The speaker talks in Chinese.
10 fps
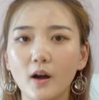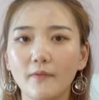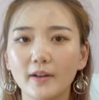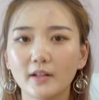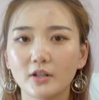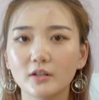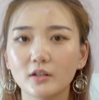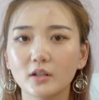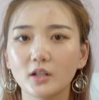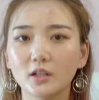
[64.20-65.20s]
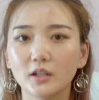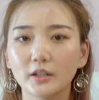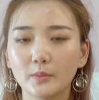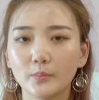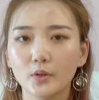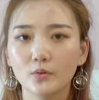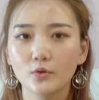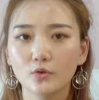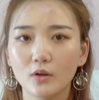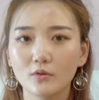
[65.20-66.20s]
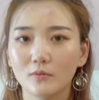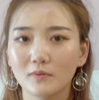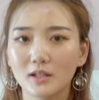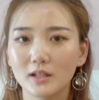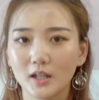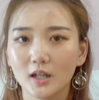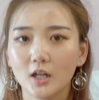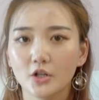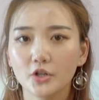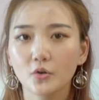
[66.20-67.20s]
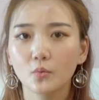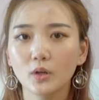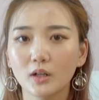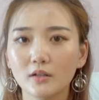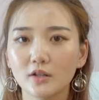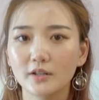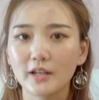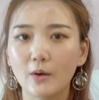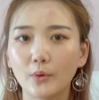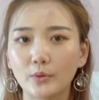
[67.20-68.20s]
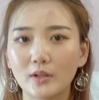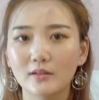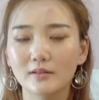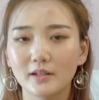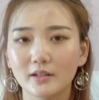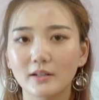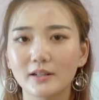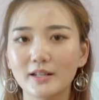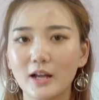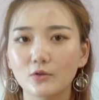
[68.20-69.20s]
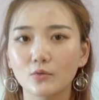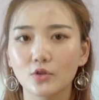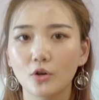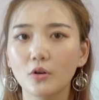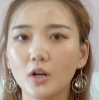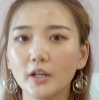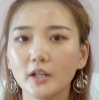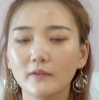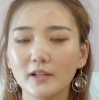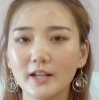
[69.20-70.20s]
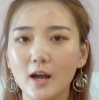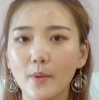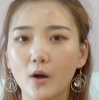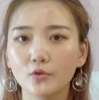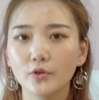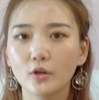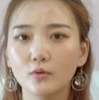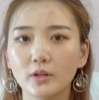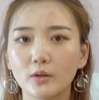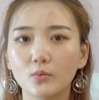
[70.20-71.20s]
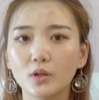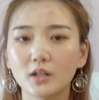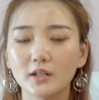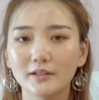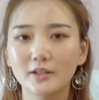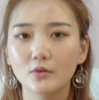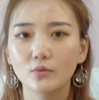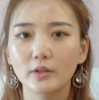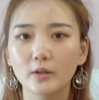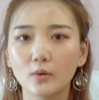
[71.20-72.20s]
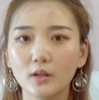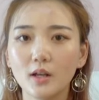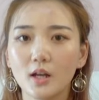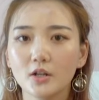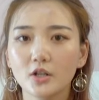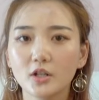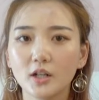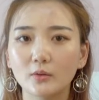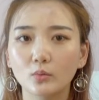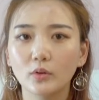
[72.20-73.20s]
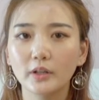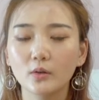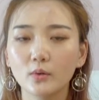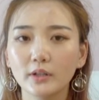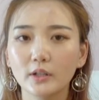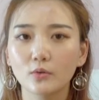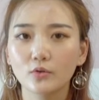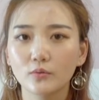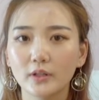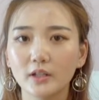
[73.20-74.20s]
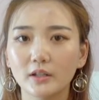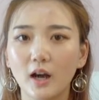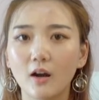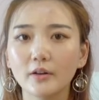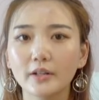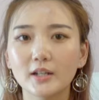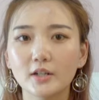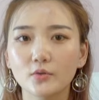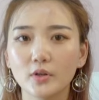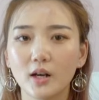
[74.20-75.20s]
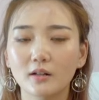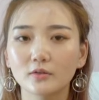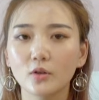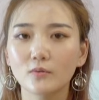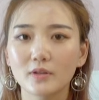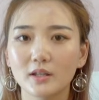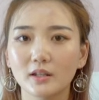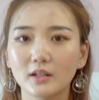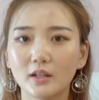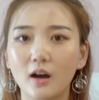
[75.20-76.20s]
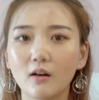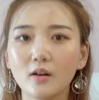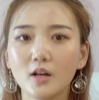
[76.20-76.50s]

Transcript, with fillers: 暴方的人格和能力必须双重质疑，只有无能者才会对自亲的人下重手。因为家暴，最后忍无可忍提出离婚，这是很多离婚理由中的一条，也是最让人痛心的一条。